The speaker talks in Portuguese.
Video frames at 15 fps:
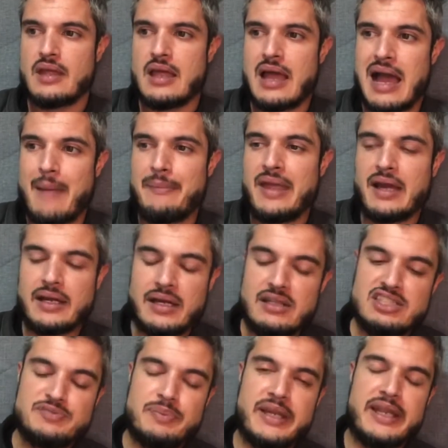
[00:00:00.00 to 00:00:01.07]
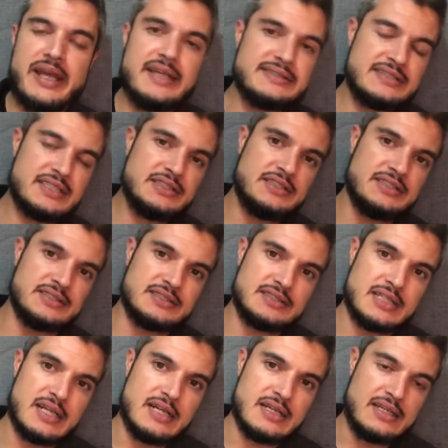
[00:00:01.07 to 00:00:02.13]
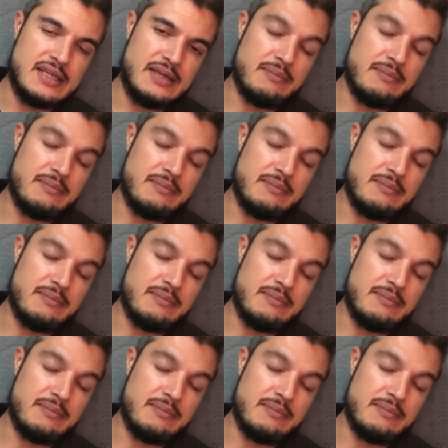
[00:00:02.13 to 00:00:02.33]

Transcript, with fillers: a minha grande experiência diz que